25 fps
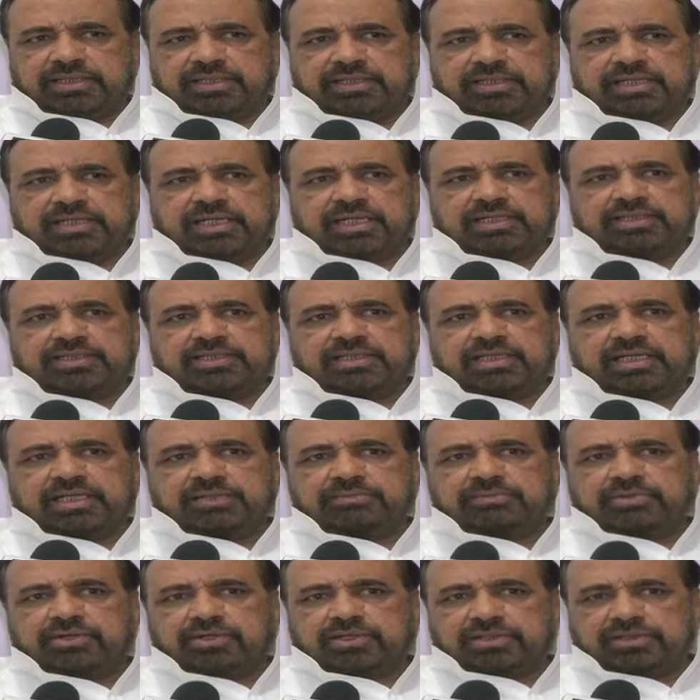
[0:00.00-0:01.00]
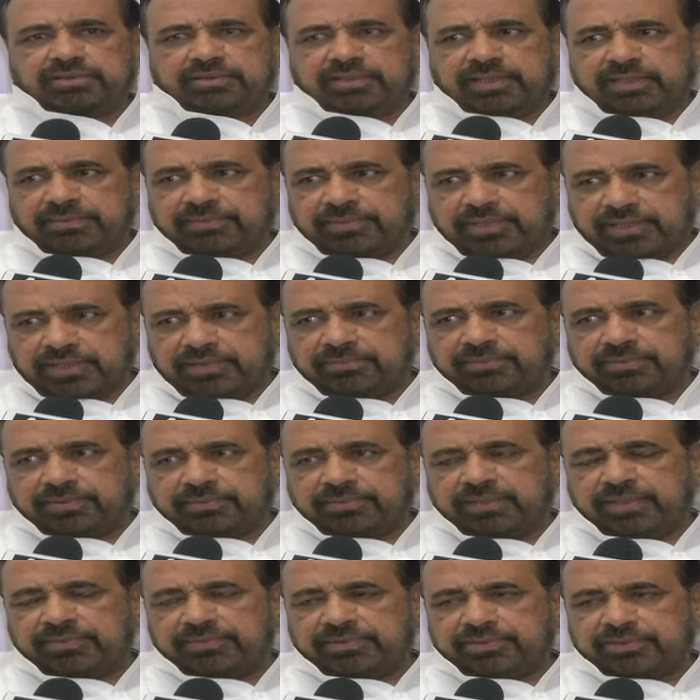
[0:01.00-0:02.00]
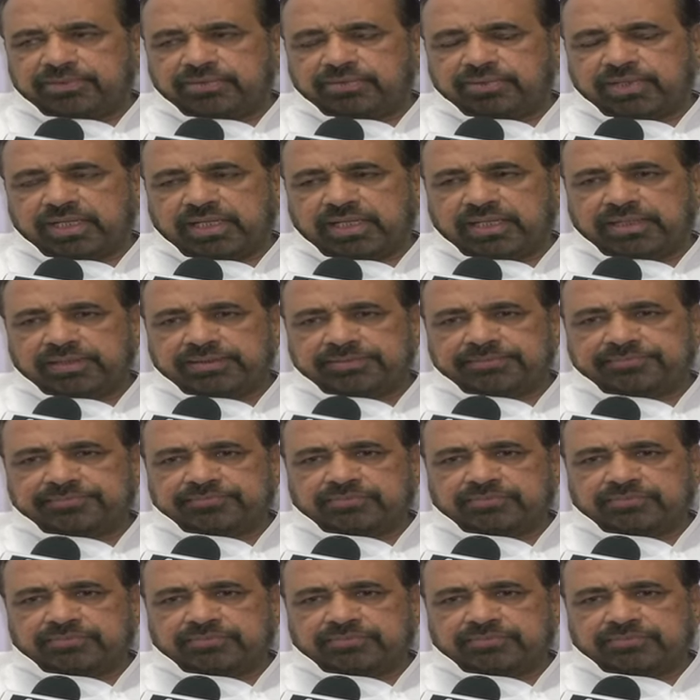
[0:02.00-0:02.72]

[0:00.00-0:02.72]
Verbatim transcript: राज्य का एक बहुत बड़ा वर्ग प्रभावित हो रहा है